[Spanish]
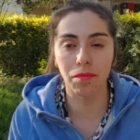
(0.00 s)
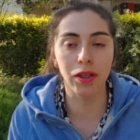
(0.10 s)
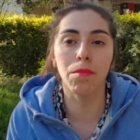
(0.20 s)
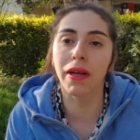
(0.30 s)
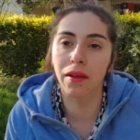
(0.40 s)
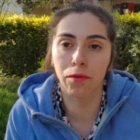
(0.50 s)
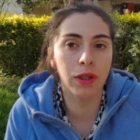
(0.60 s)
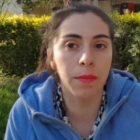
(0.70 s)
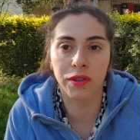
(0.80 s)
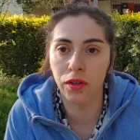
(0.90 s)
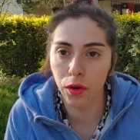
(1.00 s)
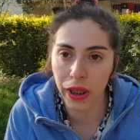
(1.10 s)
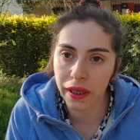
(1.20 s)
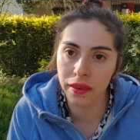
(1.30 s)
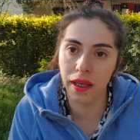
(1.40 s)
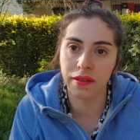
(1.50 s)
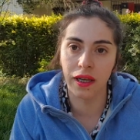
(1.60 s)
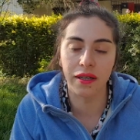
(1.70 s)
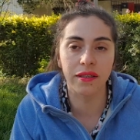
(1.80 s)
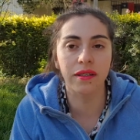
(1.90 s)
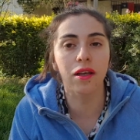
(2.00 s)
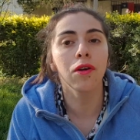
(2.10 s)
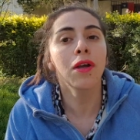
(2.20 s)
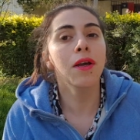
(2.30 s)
Menos mal que fue una persona honesta y se la rechazaron,